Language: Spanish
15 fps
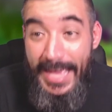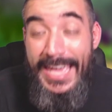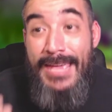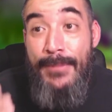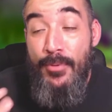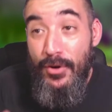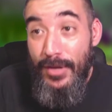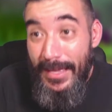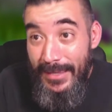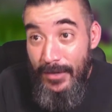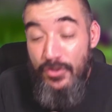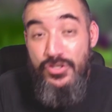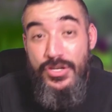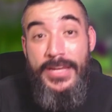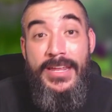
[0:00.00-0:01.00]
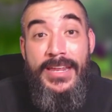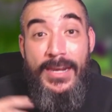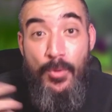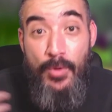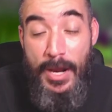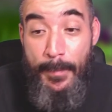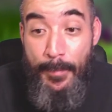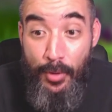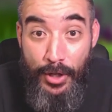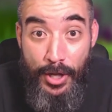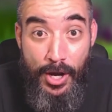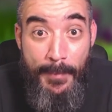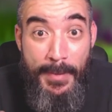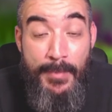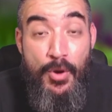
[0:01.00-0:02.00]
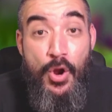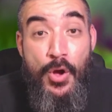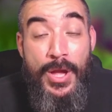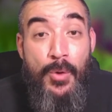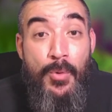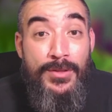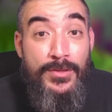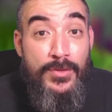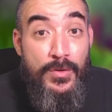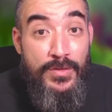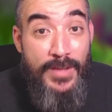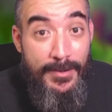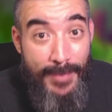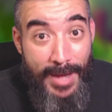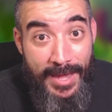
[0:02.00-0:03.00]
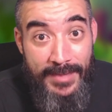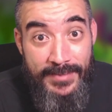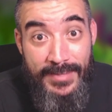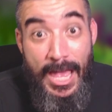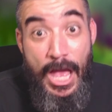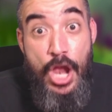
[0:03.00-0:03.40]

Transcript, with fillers: ¿Y por qué digo shiny regular? Porque ahora mismo los encuentros salvajes,